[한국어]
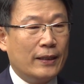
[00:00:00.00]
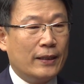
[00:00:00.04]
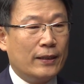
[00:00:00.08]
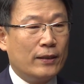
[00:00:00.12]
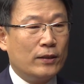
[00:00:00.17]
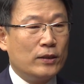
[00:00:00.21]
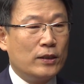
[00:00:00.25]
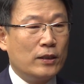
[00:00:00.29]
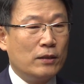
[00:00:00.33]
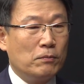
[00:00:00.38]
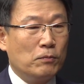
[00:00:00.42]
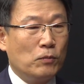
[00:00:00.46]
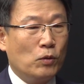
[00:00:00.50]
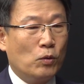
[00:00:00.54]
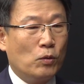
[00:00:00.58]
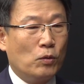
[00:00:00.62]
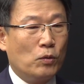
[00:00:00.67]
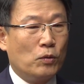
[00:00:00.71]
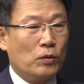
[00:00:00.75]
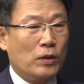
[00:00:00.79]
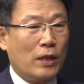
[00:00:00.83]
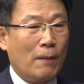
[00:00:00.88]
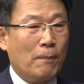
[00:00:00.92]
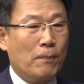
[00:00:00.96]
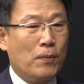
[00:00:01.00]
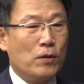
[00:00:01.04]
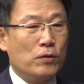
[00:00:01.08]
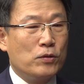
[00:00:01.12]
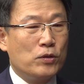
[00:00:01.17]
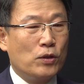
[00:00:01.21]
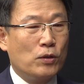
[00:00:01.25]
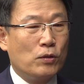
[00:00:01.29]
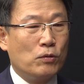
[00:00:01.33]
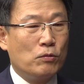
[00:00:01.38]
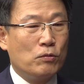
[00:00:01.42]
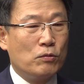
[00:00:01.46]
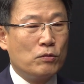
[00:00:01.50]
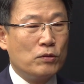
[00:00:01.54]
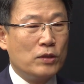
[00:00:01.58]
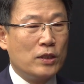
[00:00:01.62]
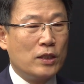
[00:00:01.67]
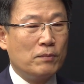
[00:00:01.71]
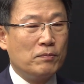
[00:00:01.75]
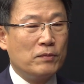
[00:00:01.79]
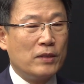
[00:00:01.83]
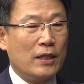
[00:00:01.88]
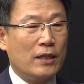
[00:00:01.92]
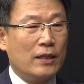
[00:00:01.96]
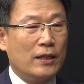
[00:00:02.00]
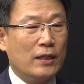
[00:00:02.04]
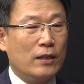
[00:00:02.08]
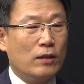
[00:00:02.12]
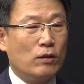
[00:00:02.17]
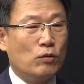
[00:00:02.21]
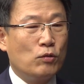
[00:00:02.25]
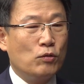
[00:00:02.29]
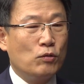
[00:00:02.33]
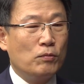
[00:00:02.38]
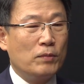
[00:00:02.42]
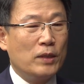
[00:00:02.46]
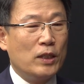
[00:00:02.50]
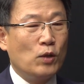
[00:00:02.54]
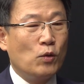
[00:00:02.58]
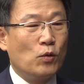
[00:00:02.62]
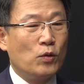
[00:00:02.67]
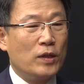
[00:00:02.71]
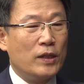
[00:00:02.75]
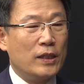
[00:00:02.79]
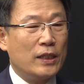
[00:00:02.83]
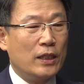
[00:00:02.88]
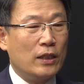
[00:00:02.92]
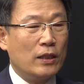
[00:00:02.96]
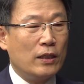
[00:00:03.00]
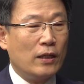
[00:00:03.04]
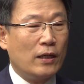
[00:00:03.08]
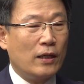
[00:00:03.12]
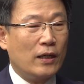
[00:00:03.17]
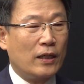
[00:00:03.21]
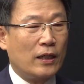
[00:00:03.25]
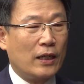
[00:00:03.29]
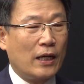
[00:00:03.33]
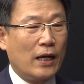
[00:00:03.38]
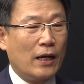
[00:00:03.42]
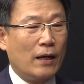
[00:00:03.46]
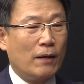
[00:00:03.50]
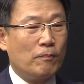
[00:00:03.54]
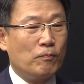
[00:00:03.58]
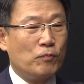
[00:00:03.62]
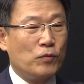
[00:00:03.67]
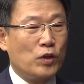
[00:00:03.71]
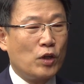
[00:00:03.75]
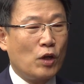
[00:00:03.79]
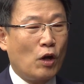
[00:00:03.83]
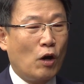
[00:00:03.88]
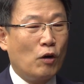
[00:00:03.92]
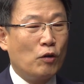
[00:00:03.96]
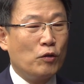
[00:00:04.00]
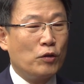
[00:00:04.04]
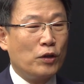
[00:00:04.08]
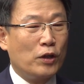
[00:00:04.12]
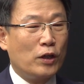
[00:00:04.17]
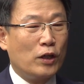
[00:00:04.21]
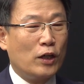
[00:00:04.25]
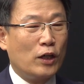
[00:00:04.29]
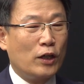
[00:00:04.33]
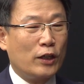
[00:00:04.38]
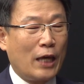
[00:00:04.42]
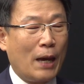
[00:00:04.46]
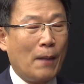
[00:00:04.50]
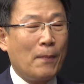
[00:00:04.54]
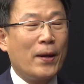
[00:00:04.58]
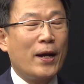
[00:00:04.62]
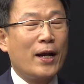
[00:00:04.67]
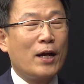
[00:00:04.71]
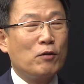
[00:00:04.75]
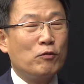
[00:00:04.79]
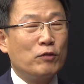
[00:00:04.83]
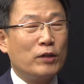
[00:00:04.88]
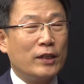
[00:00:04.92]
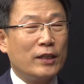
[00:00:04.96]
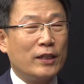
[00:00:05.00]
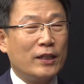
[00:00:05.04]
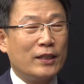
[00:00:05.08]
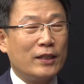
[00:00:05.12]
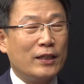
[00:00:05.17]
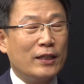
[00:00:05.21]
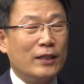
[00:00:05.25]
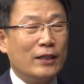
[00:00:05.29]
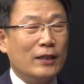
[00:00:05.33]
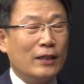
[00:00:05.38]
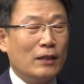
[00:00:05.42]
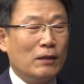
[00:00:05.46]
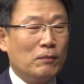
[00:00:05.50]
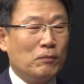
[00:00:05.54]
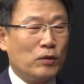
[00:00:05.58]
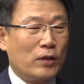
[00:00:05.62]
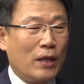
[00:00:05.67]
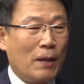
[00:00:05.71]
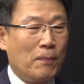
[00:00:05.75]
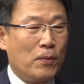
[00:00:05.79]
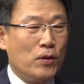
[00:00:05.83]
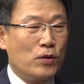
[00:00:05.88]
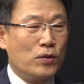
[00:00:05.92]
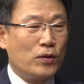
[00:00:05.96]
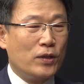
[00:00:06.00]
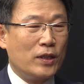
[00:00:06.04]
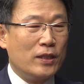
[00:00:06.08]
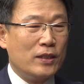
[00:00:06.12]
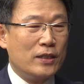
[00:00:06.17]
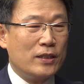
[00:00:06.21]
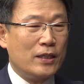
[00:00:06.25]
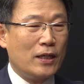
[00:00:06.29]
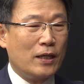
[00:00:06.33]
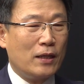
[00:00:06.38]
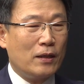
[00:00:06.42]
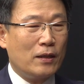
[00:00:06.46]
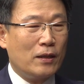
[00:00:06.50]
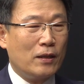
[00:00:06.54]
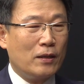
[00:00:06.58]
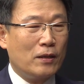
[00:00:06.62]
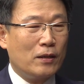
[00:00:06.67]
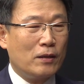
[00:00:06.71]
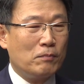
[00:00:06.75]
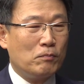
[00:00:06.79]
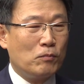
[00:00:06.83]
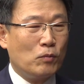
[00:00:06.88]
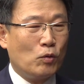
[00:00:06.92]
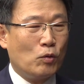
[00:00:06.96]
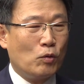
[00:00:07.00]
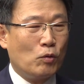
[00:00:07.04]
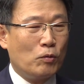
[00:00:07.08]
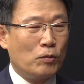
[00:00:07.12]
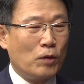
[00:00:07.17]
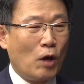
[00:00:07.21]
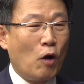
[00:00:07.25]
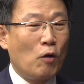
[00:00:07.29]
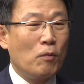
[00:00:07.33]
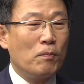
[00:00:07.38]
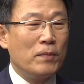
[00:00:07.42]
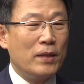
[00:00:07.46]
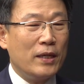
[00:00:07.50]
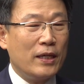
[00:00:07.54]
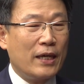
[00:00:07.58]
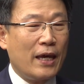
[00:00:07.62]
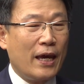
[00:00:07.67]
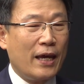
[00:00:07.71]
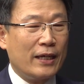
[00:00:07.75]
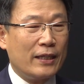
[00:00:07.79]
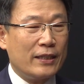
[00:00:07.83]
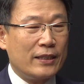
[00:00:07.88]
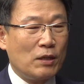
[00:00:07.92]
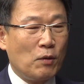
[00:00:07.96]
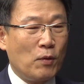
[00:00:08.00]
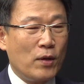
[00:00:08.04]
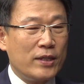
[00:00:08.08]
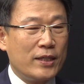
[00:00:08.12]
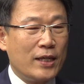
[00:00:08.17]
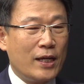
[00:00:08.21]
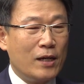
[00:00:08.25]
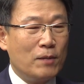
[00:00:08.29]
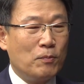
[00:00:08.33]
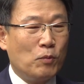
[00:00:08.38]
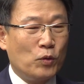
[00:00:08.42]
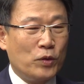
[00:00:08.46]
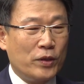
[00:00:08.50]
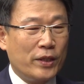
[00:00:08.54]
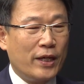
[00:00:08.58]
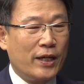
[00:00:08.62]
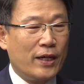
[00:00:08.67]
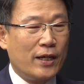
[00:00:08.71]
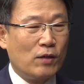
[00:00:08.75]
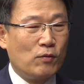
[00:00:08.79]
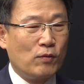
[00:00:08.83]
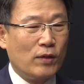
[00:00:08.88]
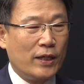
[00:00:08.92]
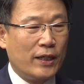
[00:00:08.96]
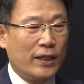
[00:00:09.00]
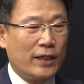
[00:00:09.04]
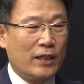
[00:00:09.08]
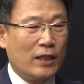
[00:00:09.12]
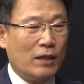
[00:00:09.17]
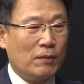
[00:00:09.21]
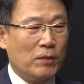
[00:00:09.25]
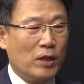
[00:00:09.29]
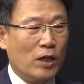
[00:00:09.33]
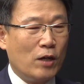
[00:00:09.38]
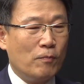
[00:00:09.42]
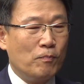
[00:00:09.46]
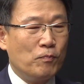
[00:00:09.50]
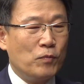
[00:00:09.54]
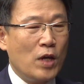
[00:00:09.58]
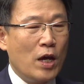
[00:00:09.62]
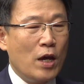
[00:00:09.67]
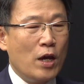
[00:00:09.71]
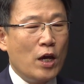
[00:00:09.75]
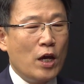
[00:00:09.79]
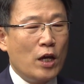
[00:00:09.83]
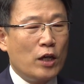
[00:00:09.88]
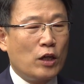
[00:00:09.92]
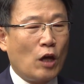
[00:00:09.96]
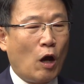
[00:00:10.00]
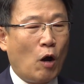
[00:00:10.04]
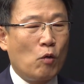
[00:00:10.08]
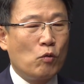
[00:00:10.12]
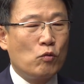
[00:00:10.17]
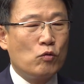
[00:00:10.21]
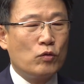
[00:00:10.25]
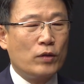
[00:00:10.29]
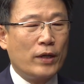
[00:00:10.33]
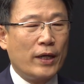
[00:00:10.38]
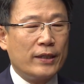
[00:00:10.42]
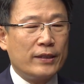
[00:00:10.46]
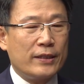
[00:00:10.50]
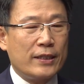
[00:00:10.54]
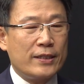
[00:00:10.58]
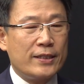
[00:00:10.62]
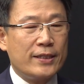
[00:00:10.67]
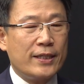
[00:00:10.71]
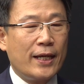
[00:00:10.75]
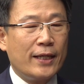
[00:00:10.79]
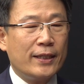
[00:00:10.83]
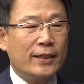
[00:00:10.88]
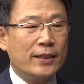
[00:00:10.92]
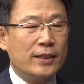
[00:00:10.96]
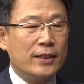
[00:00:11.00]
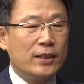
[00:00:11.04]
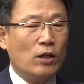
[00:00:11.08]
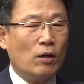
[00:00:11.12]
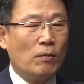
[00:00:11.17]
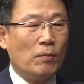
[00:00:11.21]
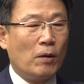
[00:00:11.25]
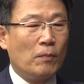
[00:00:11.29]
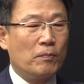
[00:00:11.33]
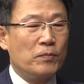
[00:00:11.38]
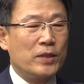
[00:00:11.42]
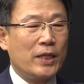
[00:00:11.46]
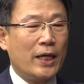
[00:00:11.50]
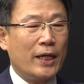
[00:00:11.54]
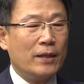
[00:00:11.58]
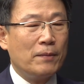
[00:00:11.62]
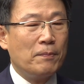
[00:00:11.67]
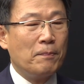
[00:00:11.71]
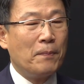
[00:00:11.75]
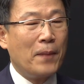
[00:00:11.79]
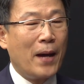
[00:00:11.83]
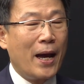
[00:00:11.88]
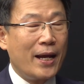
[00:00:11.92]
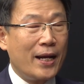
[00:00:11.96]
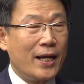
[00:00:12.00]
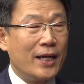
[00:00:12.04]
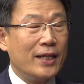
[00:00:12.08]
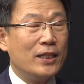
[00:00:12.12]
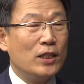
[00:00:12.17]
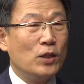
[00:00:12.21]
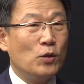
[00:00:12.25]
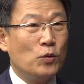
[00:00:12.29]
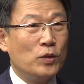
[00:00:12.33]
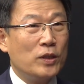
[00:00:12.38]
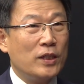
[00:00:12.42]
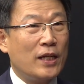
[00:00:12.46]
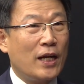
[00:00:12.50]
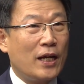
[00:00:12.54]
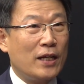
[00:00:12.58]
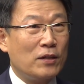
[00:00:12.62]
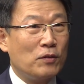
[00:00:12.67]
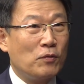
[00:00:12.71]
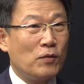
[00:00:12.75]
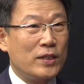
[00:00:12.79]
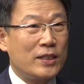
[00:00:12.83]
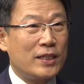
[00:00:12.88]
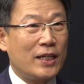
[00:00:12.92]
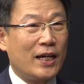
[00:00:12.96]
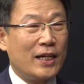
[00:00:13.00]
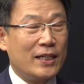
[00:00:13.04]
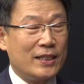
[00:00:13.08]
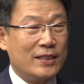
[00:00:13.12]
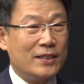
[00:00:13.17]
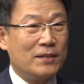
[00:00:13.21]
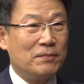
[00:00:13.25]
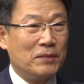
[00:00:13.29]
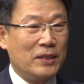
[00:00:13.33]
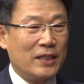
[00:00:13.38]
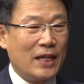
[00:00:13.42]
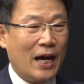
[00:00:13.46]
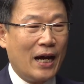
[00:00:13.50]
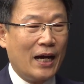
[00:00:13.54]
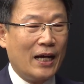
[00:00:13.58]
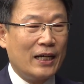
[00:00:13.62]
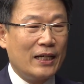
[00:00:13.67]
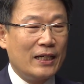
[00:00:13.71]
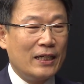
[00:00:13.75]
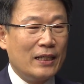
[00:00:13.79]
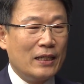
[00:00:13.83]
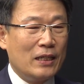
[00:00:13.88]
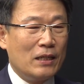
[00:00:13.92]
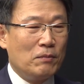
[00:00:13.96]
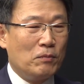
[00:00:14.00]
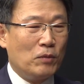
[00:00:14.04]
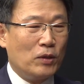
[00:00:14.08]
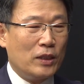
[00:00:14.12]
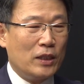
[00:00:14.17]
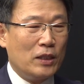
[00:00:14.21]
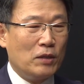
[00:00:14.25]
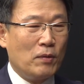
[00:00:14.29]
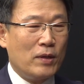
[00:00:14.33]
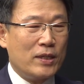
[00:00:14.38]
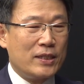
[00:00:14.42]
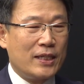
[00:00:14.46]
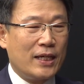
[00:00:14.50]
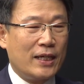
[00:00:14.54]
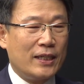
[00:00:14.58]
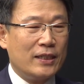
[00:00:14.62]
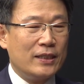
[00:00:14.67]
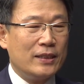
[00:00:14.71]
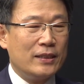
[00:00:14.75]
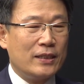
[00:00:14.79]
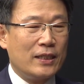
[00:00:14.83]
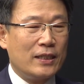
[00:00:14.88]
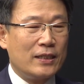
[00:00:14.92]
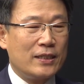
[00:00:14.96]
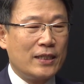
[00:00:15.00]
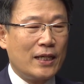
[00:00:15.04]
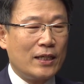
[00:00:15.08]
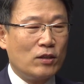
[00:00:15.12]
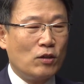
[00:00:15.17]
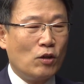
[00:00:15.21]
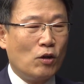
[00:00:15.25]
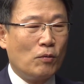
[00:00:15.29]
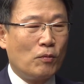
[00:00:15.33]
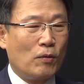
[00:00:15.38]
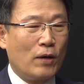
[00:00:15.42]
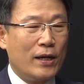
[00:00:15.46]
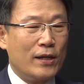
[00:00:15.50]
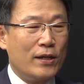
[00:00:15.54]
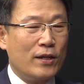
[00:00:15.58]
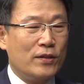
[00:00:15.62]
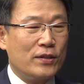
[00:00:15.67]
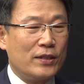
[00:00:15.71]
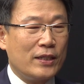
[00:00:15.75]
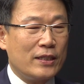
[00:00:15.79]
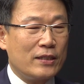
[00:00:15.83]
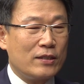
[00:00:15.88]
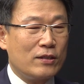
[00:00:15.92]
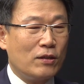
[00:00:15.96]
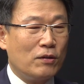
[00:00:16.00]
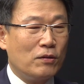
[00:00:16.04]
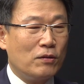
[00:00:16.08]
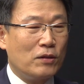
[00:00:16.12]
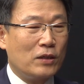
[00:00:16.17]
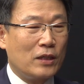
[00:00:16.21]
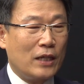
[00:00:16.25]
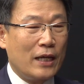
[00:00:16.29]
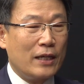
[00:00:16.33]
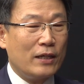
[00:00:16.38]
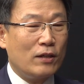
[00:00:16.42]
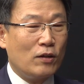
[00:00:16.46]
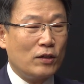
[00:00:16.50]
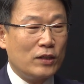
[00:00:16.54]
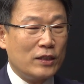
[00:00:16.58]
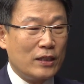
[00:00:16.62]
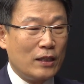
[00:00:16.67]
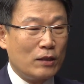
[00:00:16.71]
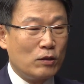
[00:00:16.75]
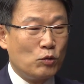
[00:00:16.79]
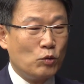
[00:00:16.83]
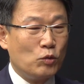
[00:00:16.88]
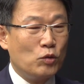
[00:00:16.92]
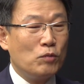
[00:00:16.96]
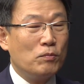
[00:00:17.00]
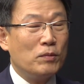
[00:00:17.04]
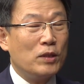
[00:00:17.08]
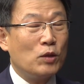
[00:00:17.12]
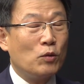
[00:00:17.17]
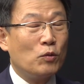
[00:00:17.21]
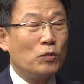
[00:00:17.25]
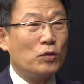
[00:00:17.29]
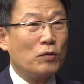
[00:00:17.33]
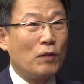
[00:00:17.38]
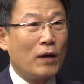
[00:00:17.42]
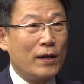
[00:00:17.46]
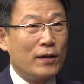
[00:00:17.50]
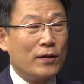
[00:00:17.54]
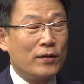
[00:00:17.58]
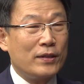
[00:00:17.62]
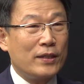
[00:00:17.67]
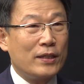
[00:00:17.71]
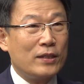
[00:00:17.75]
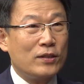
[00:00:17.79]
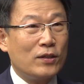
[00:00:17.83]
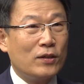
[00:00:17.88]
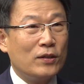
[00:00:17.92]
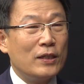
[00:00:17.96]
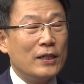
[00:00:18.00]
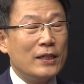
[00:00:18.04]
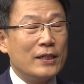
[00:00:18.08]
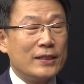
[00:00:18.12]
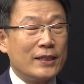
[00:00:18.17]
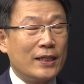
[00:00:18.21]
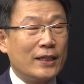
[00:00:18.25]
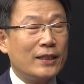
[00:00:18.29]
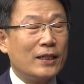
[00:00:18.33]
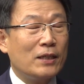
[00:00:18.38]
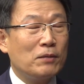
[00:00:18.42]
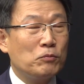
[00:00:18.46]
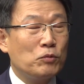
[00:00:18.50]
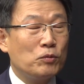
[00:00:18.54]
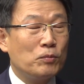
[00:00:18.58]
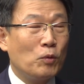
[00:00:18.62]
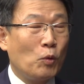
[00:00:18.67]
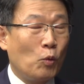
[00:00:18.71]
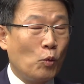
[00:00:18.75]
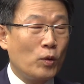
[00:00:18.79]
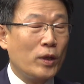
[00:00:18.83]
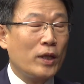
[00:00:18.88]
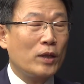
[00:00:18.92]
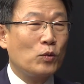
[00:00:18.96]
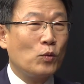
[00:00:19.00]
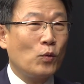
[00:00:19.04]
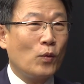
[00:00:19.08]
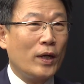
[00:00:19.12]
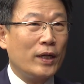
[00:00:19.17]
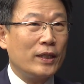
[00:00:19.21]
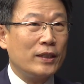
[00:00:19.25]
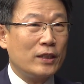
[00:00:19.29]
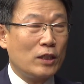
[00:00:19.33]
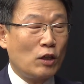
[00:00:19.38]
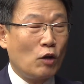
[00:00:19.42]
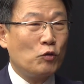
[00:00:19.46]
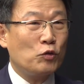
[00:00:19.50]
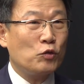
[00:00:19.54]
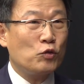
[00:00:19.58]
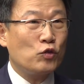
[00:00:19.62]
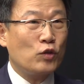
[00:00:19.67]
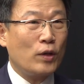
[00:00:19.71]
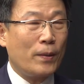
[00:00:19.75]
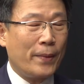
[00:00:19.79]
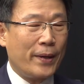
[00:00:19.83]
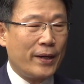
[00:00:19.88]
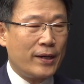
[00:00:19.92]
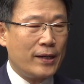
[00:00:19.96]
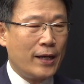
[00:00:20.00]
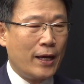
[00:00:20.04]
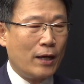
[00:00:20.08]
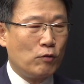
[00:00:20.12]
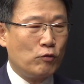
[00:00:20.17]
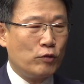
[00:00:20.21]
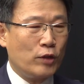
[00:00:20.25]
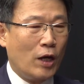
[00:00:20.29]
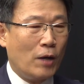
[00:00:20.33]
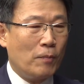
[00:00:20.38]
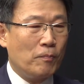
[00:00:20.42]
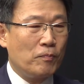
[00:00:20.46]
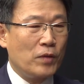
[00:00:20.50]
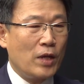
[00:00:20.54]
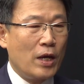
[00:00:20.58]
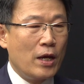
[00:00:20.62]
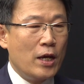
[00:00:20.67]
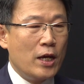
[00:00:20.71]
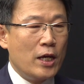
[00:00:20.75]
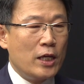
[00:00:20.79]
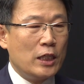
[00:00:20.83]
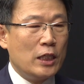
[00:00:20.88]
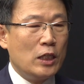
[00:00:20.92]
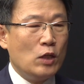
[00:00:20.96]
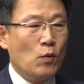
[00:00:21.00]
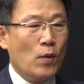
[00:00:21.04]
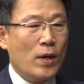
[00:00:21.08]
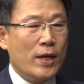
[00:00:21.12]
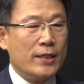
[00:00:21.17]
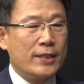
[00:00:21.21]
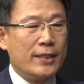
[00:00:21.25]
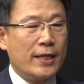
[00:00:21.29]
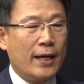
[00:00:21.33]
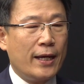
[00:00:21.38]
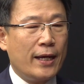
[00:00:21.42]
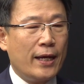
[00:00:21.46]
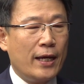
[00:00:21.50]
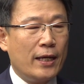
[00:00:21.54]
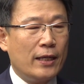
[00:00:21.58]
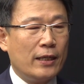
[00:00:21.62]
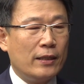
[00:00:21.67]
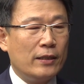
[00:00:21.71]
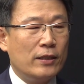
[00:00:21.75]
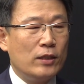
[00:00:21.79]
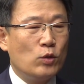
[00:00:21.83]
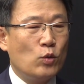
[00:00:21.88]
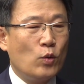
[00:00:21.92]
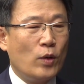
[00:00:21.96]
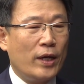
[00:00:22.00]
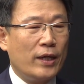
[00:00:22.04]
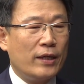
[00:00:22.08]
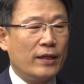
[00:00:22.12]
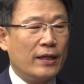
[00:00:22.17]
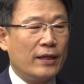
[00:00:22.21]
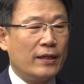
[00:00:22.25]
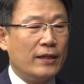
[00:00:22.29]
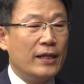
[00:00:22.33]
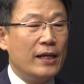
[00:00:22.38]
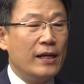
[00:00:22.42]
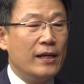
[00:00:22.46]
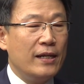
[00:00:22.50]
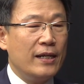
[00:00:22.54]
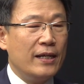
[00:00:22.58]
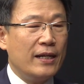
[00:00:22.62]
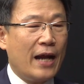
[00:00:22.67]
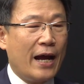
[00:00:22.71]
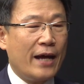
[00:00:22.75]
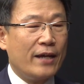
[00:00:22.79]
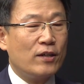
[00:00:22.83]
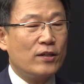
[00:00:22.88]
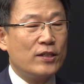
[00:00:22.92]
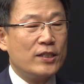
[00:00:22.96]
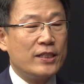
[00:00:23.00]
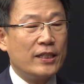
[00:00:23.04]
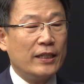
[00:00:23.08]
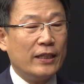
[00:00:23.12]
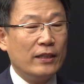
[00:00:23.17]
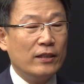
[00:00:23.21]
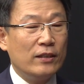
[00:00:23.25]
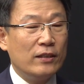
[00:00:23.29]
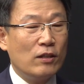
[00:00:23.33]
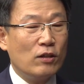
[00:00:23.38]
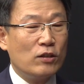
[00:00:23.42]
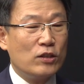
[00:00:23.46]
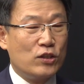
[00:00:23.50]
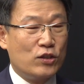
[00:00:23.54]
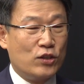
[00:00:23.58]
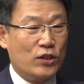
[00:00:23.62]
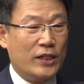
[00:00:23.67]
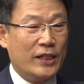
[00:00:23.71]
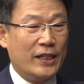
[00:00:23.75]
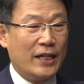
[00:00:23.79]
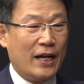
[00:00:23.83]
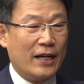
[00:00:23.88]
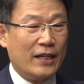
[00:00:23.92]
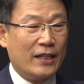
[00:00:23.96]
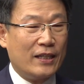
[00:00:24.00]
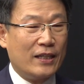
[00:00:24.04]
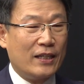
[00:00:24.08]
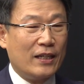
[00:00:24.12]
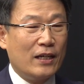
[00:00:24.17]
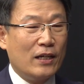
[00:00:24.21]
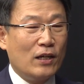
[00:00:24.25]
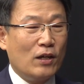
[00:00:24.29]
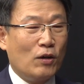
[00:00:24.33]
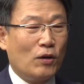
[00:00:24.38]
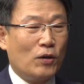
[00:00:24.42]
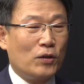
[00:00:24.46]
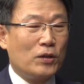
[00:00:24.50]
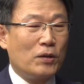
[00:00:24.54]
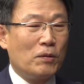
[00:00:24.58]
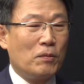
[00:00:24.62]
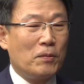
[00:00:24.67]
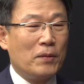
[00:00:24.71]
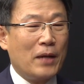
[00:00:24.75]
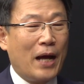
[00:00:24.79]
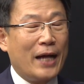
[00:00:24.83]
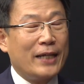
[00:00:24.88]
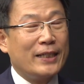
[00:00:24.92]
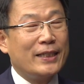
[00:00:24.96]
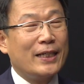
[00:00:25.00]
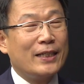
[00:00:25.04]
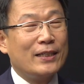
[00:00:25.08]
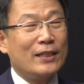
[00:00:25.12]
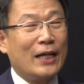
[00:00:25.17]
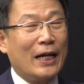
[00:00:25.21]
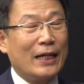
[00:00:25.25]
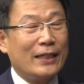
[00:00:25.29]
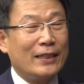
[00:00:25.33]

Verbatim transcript: 어, 지금 뭐 대표적으로 지금 이제 리튬 이온을 이 아까 그러니까 어, 개발하고 있는 뭐 대표적인 이제 뭐 영미계 이제 회사를 본다라고 하게 되면 영국의 이제 스타트업 업체인 파라디온이라는 회사가 있습니다. 네. 어, 이 회사는 이제 스타트업 관련돼서 그러니까 이런 이제 소듐 이온 관련돼서 상당 부분 오랫동안 이제 연구 개발을 했고요. 이 회사의 인도의 릴리 라이언스 인더스트리라는 어떻게 보면 아시아에서